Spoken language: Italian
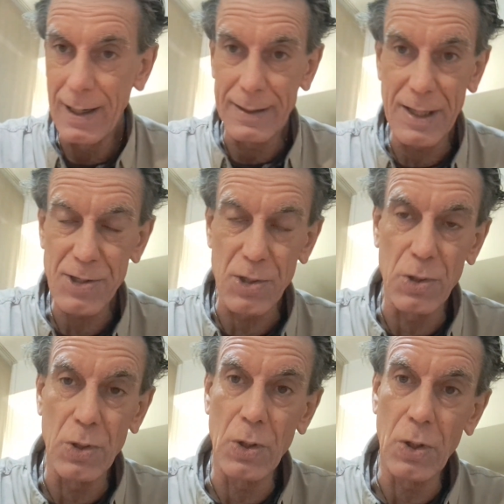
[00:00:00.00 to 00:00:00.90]

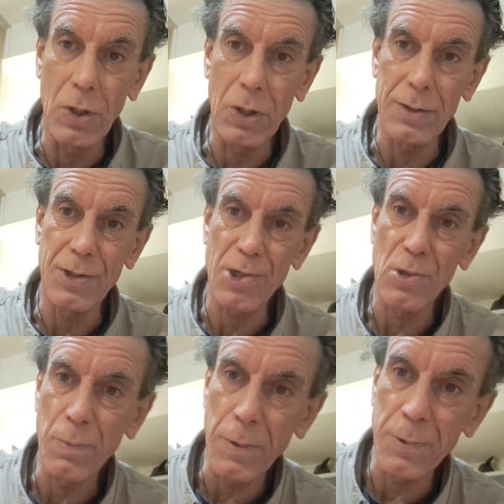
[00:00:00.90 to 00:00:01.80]
Adesso ci
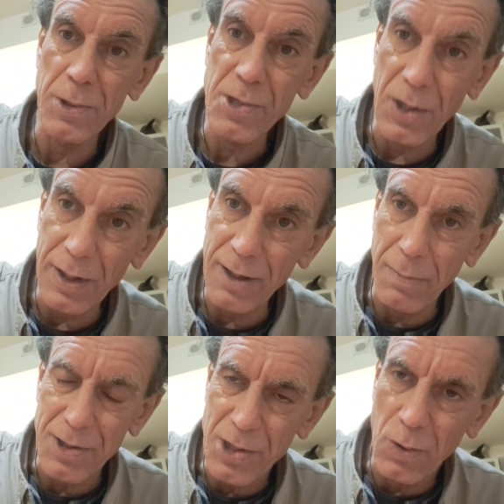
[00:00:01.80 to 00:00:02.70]
sono un po' più di iscritti,
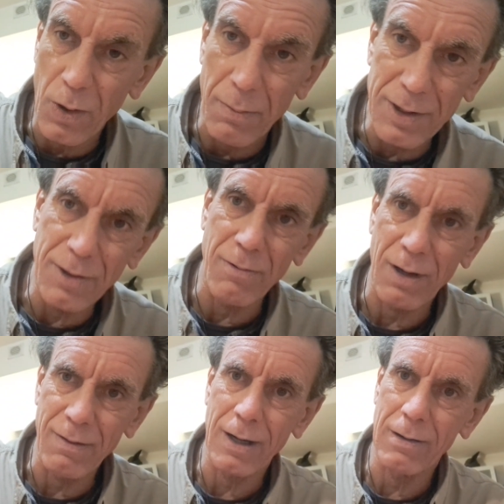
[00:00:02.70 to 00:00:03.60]
ma sicuramente non
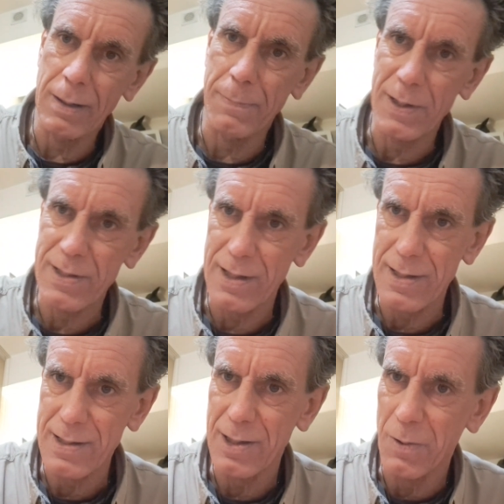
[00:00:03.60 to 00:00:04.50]
avranno la
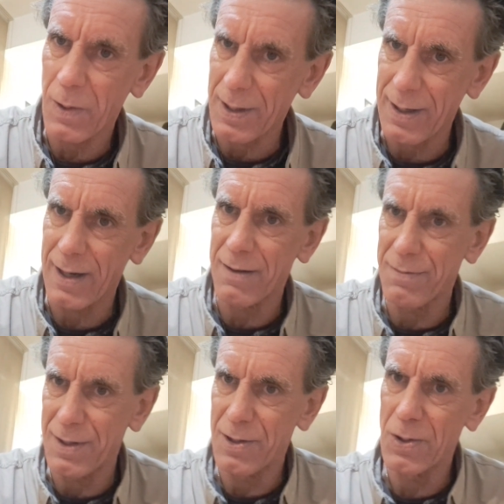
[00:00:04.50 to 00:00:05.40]
pazienza di guardare i
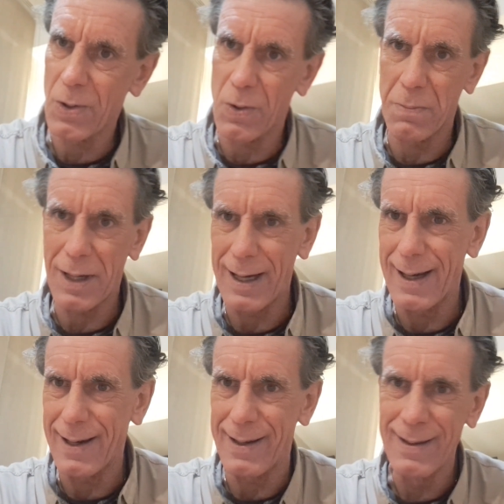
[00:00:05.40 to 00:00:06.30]
video con
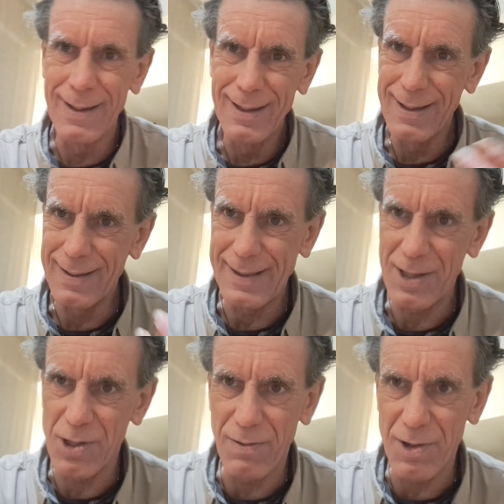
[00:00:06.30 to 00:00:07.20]
magari
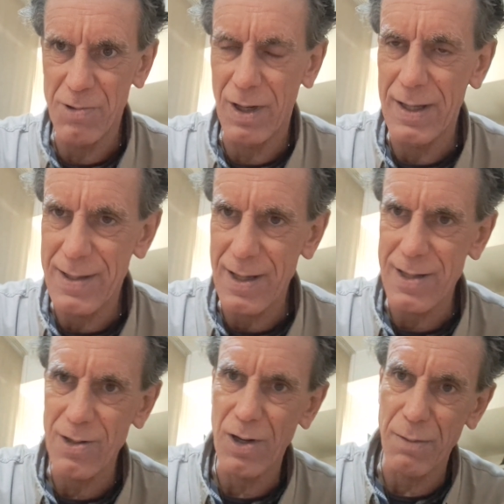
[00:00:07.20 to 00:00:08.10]
10
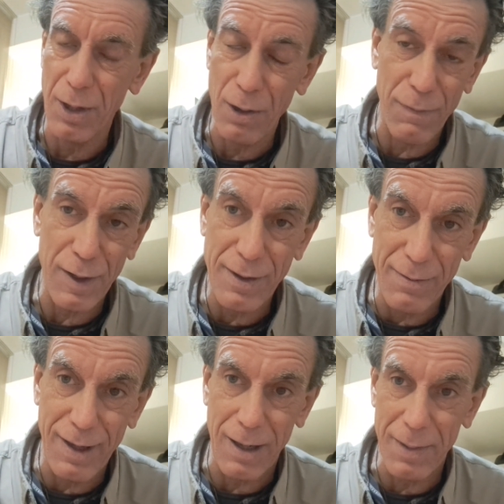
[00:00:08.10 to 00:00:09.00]
visualizzazioni, ma ne ho fatti
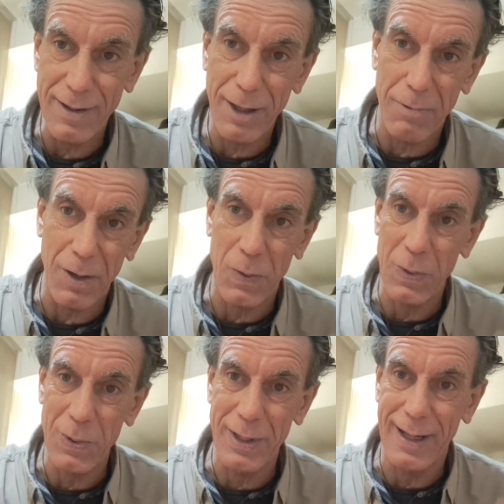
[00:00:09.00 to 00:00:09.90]
veramente
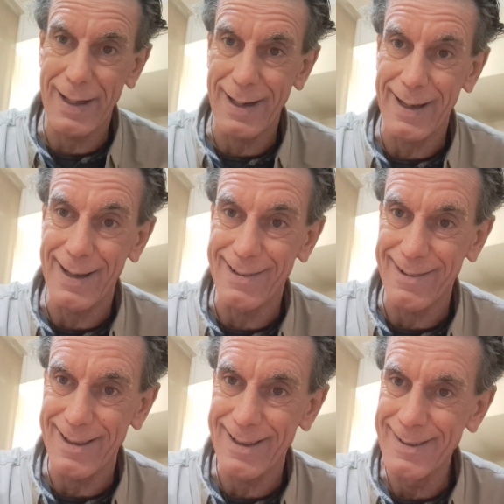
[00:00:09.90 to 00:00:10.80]
qualcuno di
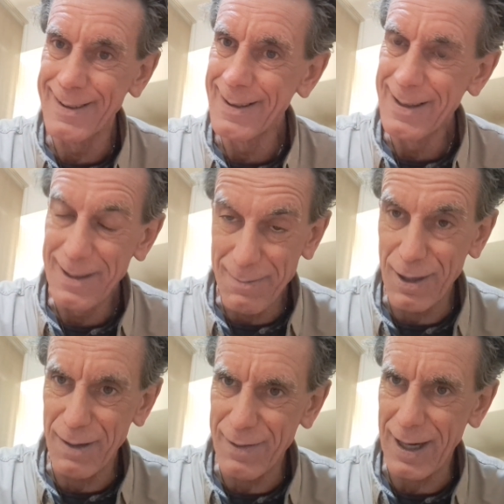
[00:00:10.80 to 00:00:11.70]
carino, eh?
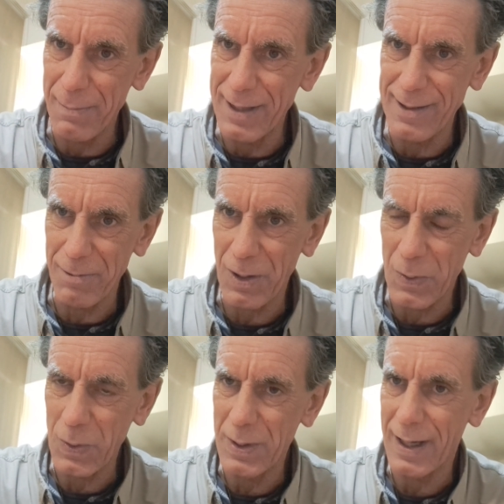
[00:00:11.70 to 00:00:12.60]
veramente
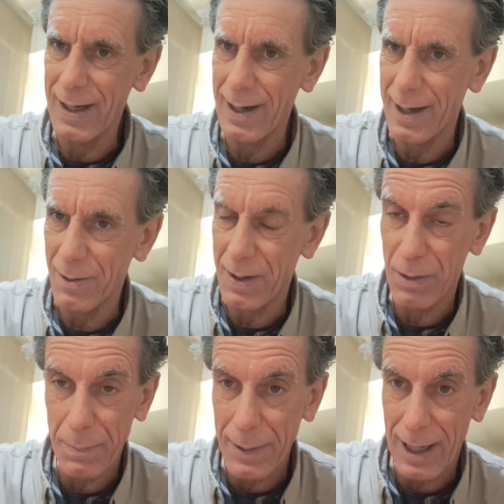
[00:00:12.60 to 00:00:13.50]
qualcuno di carino e
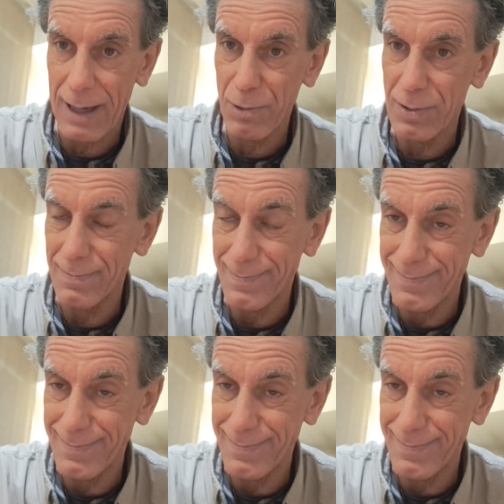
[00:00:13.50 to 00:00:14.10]
non parlavo